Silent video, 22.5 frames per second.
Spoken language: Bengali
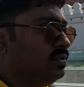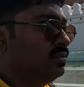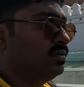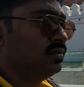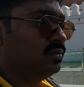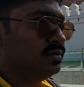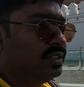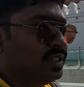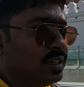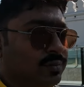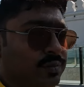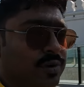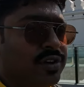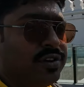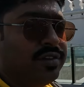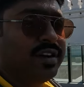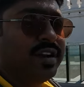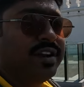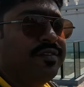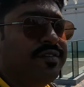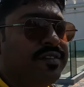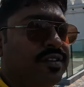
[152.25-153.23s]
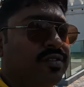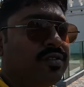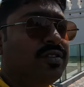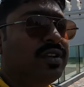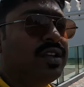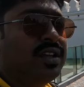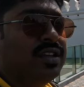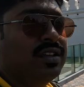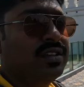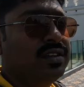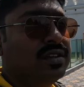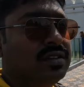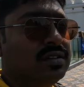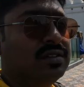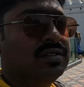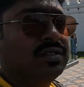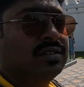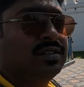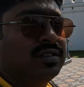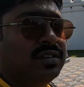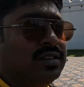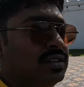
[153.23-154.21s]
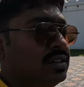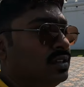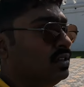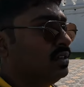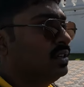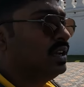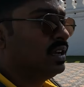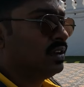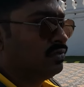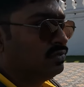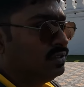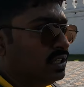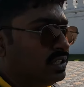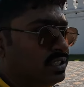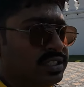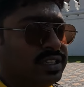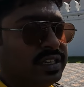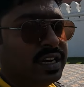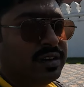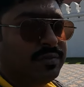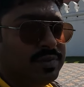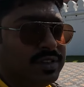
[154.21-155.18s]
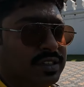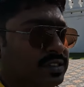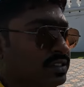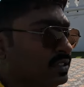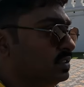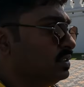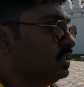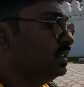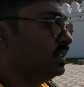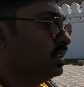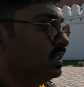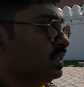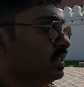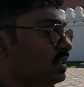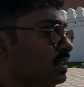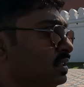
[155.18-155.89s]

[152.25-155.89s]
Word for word: তো চেক পয়েন্টে এন্ট্রি করে এখন যাচ্ছি গ্র্যান্ড প্যালেসের দিকে